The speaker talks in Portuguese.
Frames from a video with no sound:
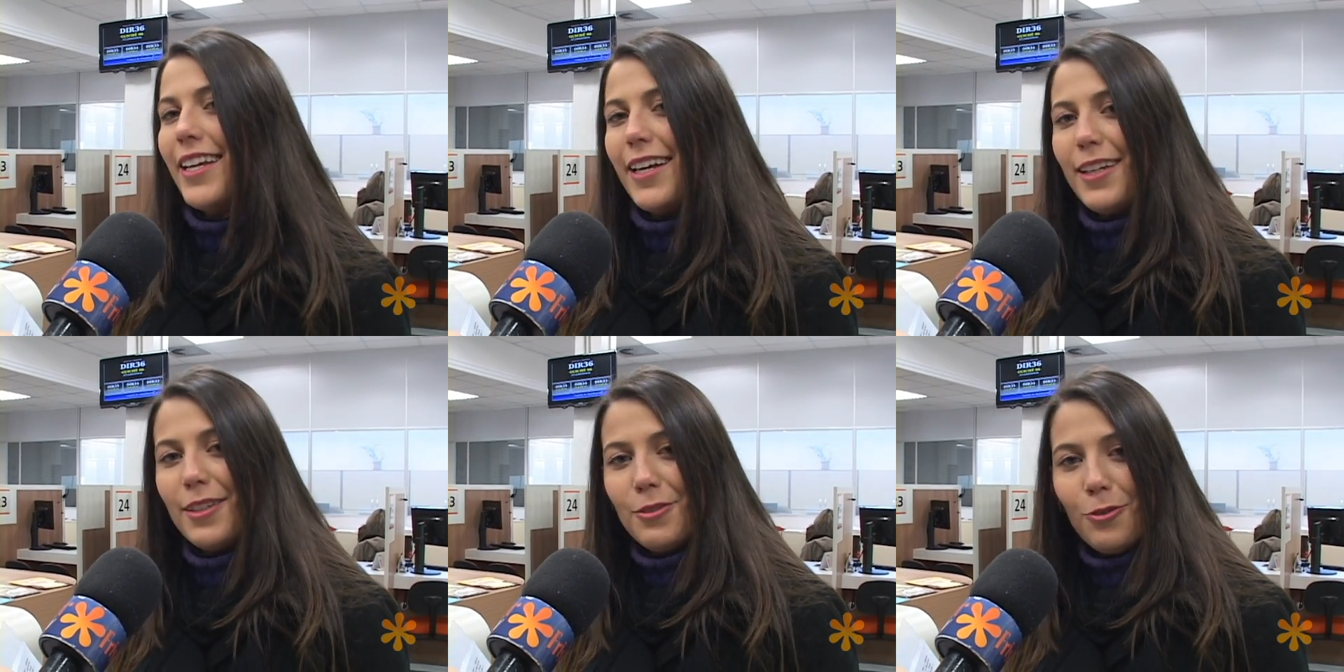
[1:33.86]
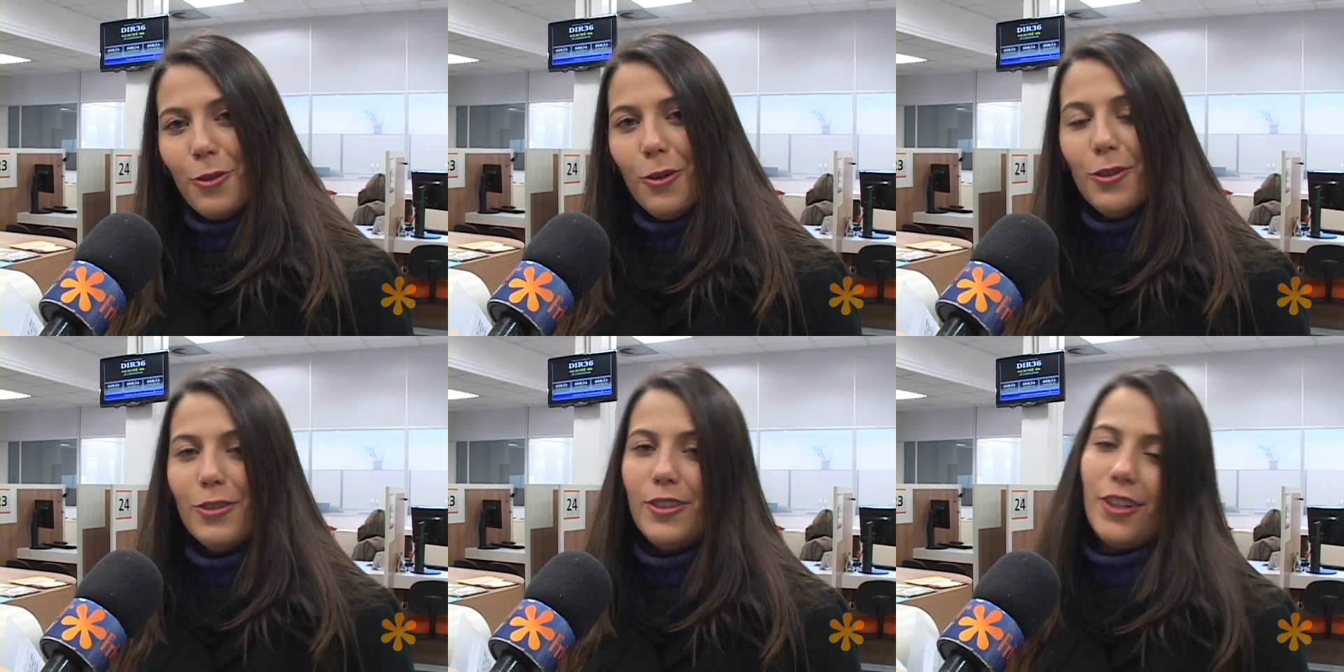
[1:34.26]
era do
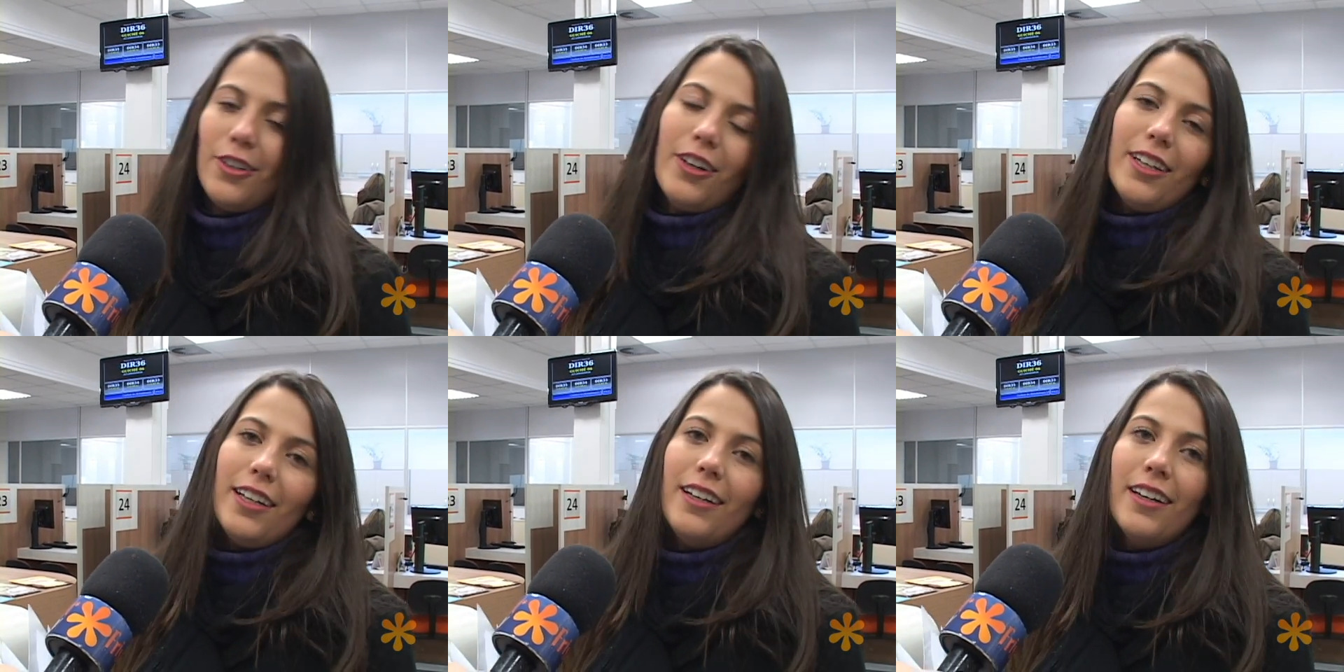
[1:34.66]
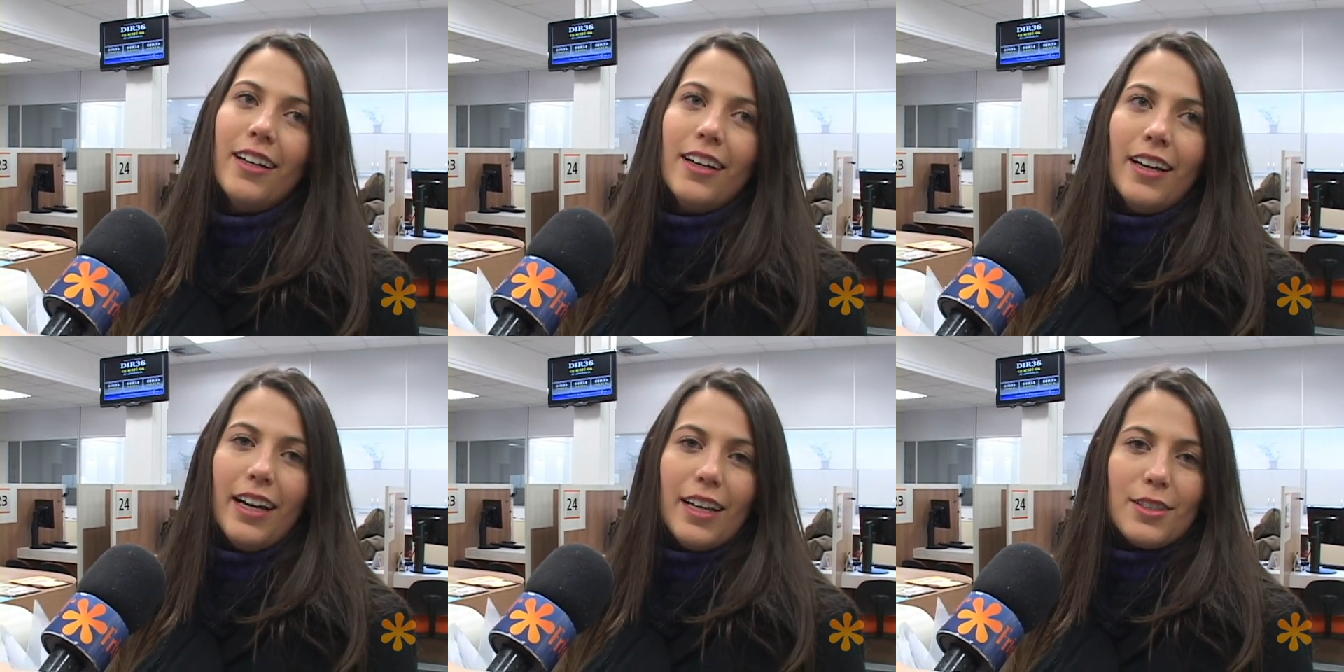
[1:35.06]
outro, agora
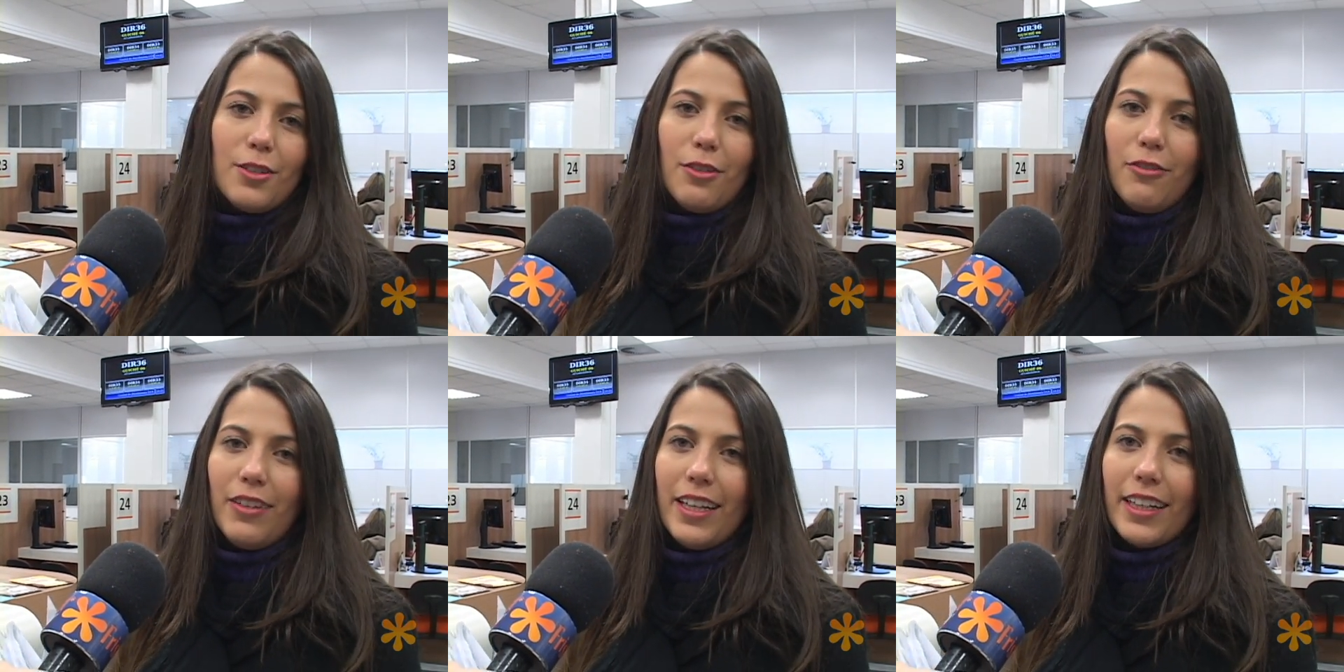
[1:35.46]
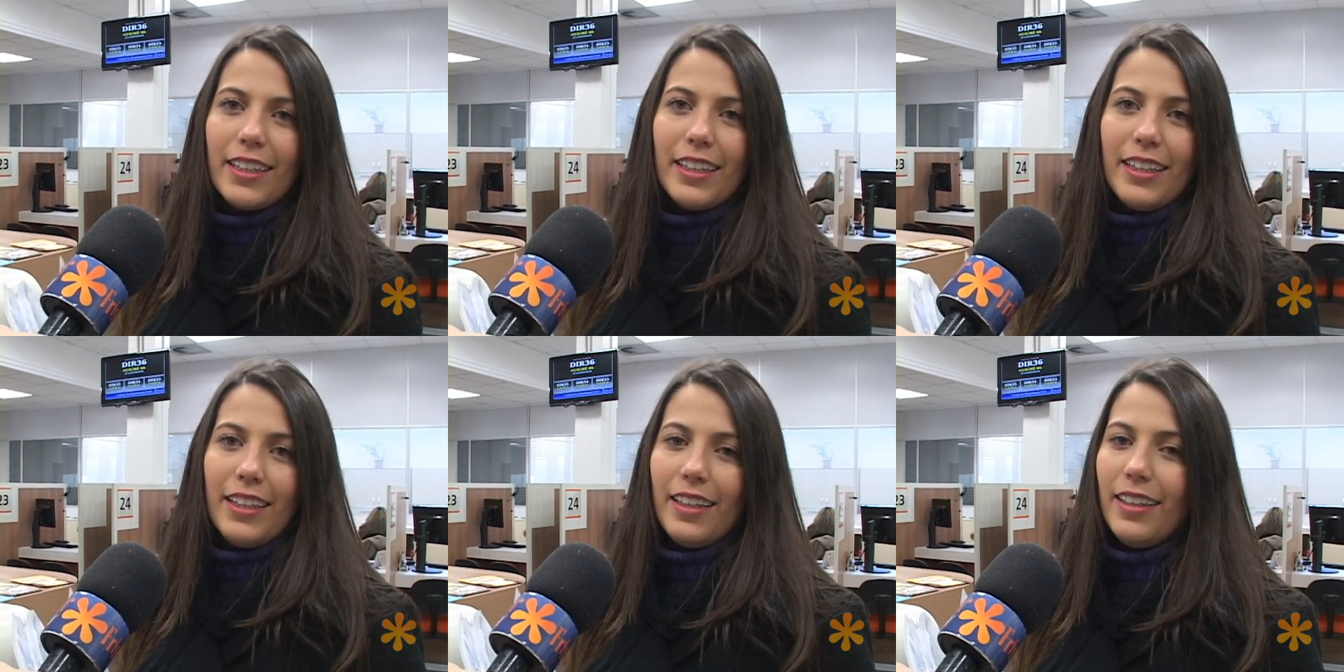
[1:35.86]
é só vir
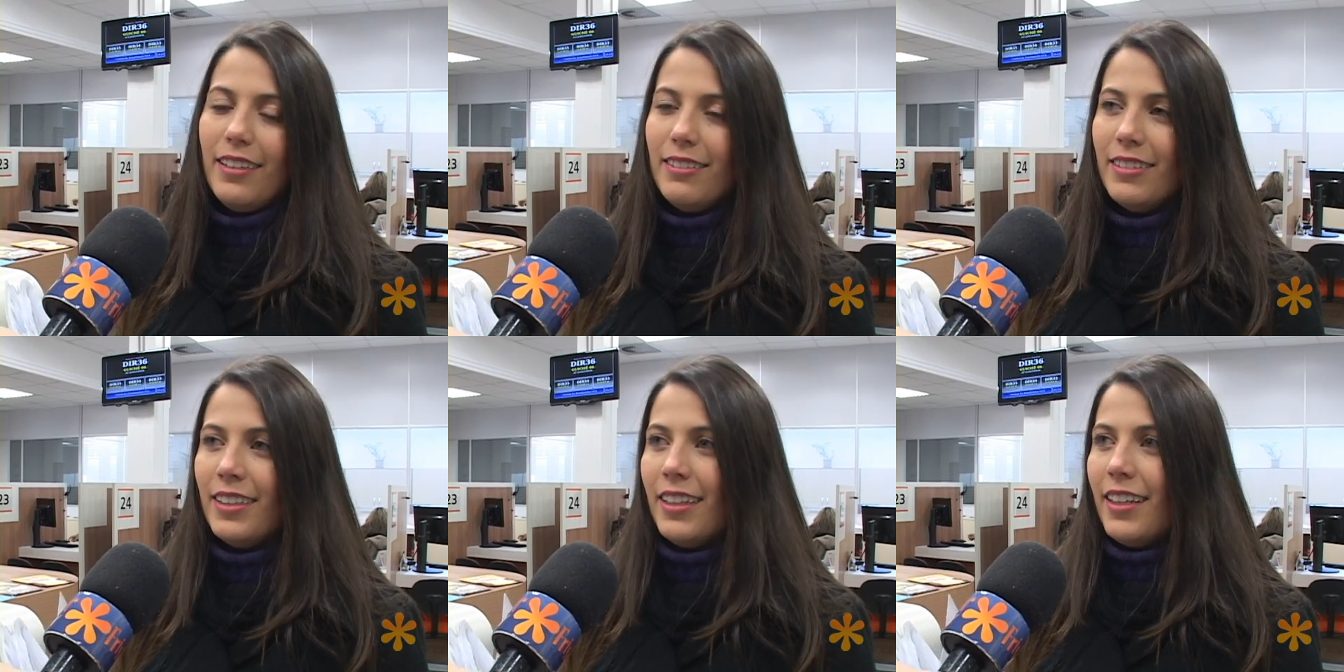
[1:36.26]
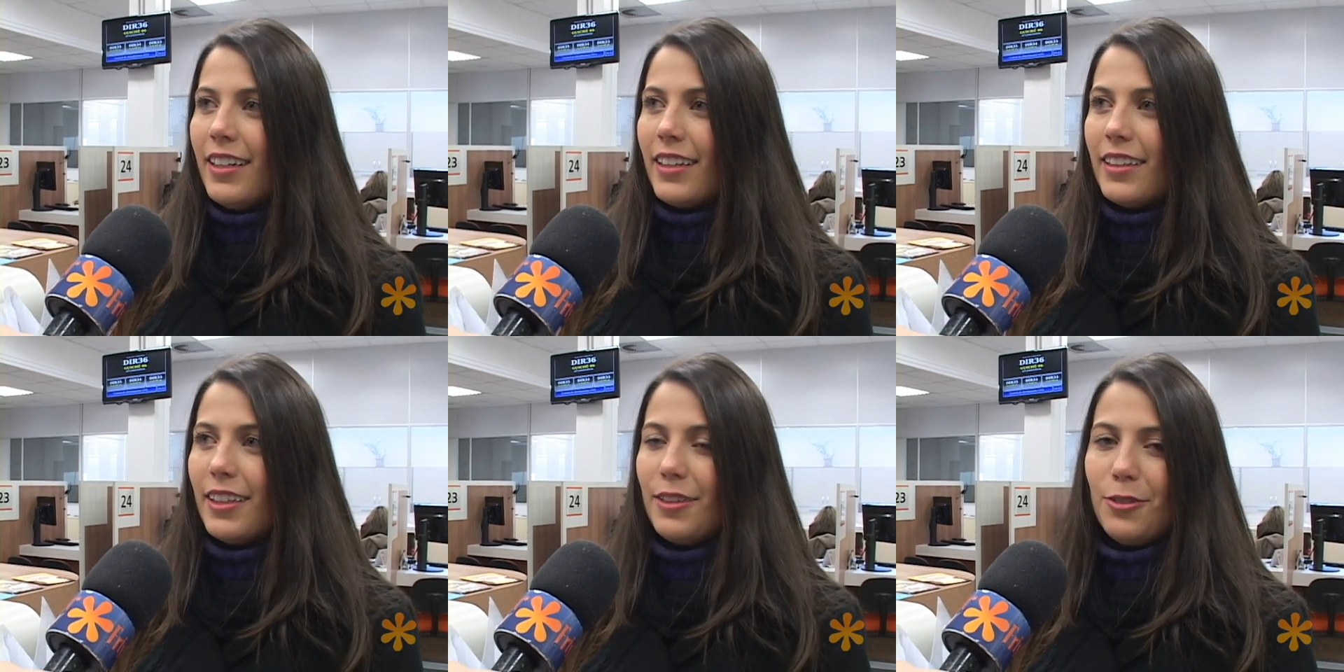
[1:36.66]
aqui
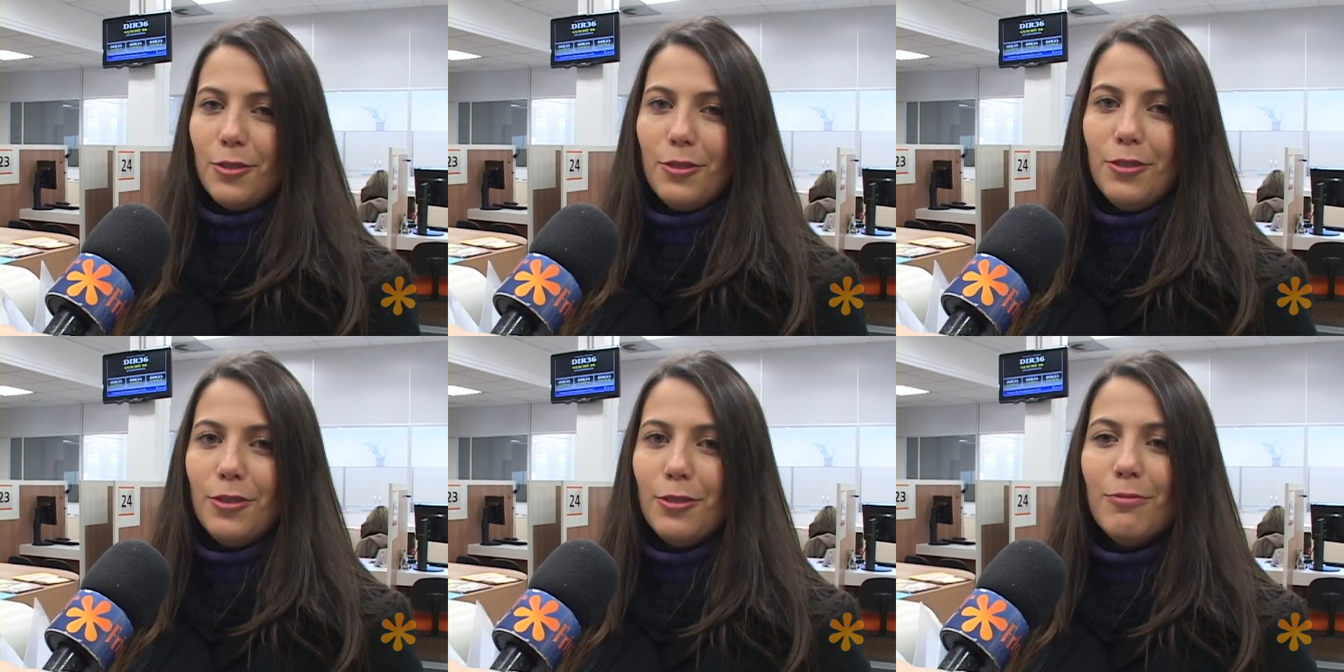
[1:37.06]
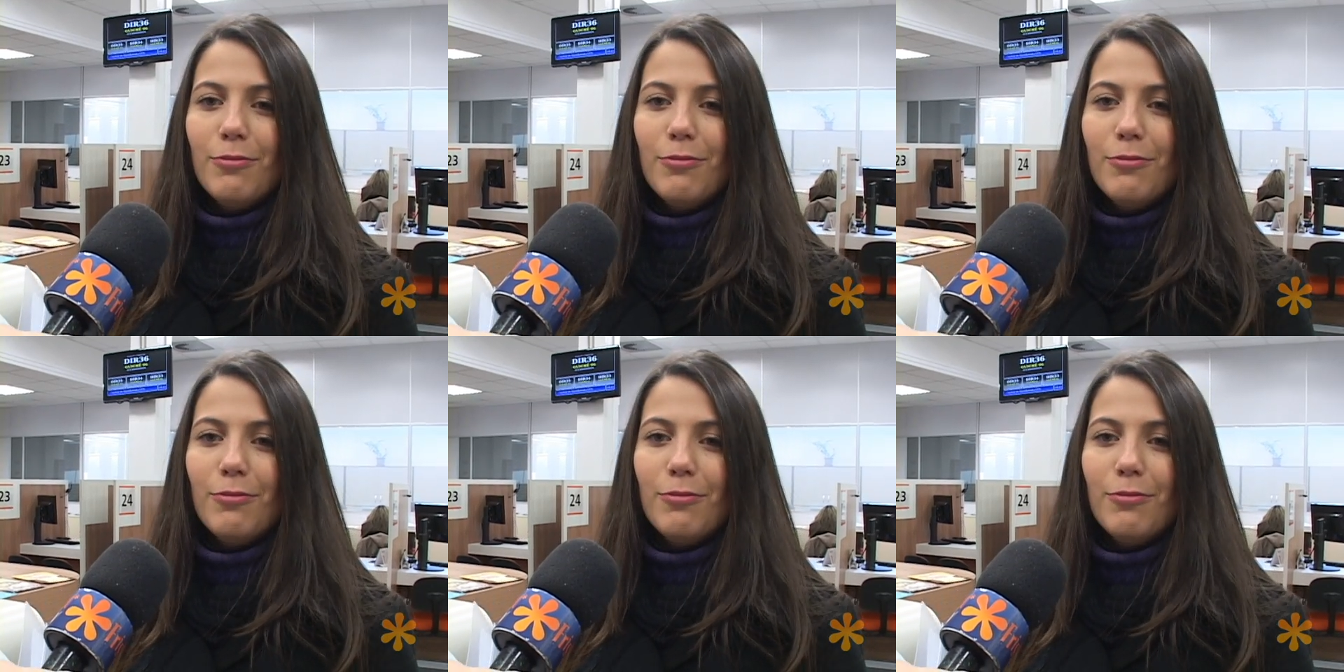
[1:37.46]
que tá tudo